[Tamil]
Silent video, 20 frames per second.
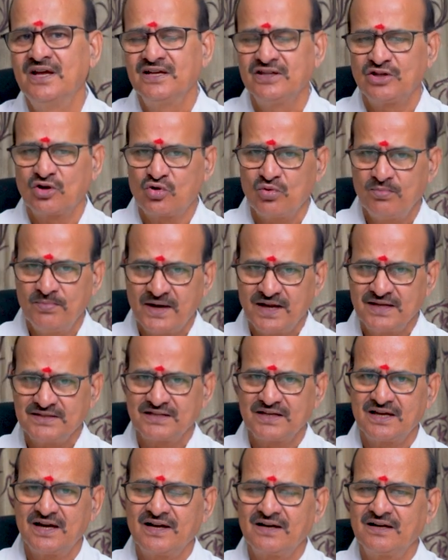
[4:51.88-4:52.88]
இந்த
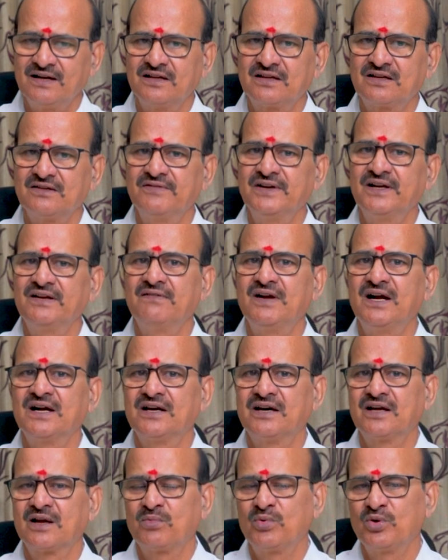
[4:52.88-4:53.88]
கும்பராசிக்காரங்களுக்கு வீடு
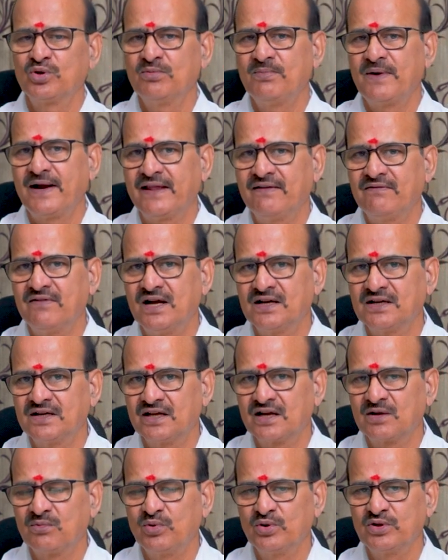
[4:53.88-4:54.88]
வாங்குகிற போது மனை
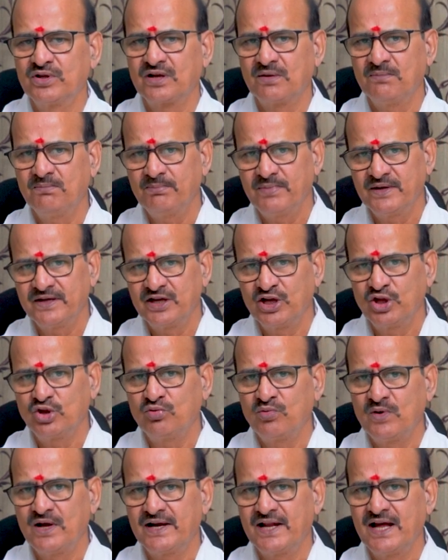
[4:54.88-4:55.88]
வாங்குகிற போது ரொம்ப
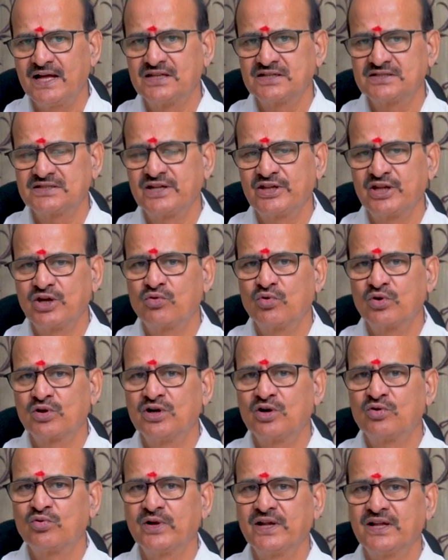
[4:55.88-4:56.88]
ஏதுவான அதிர்ஷ்டத்தை
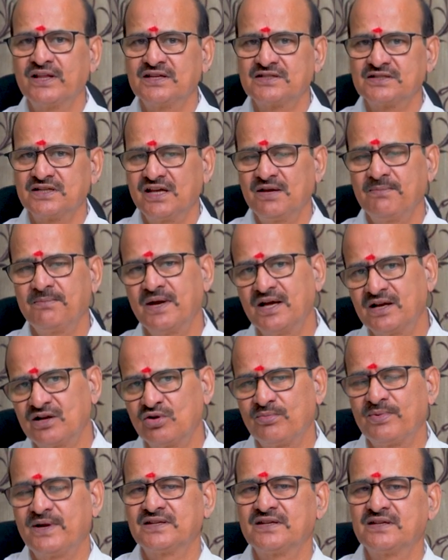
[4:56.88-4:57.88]
கொடுக்கக்கூடிய திசையை
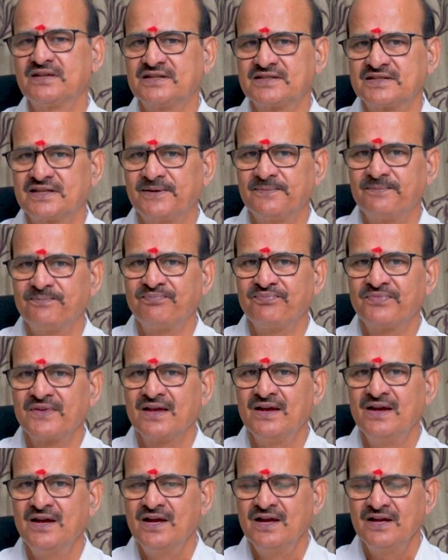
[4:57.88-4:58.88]
மேற்கு பார்த்த திசை
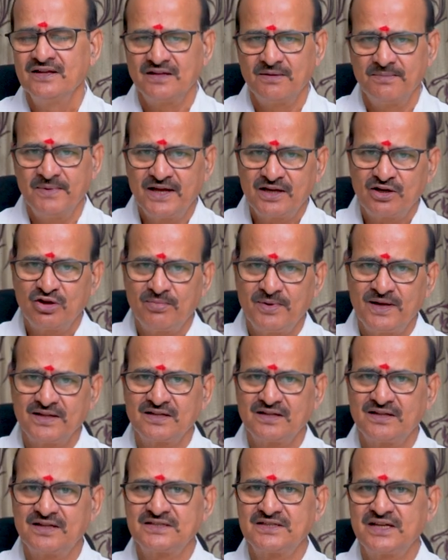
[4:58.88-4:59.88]
இந்த மேற்கு
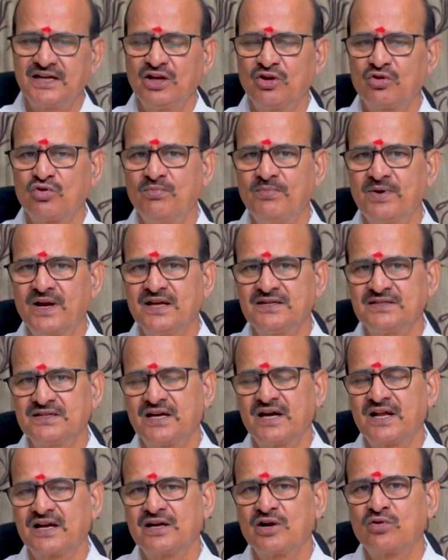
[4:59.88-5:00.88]
பார்த்த திசையில்
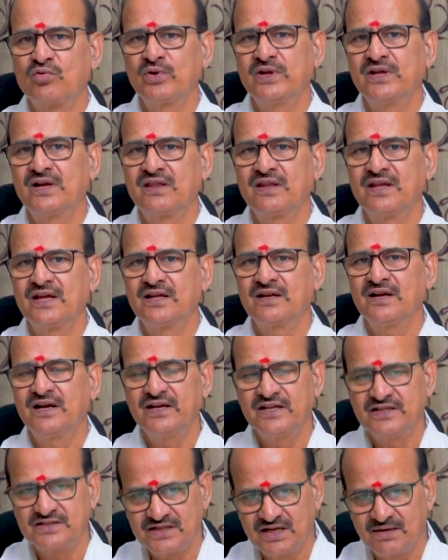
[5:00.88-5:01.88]
கும்பராசிக்காரங்க குடியிருந்தீங்கன்னா
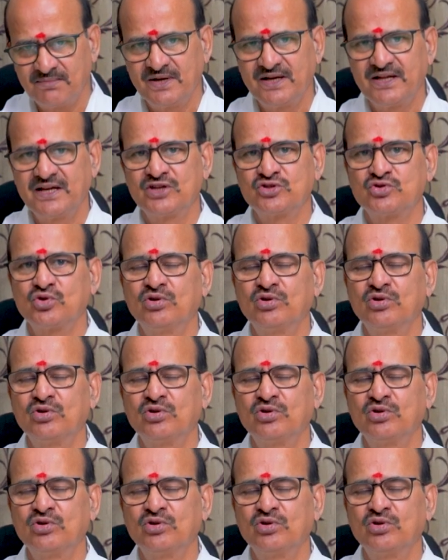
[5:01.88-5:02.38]
நிச்சயமாக நீங்கள்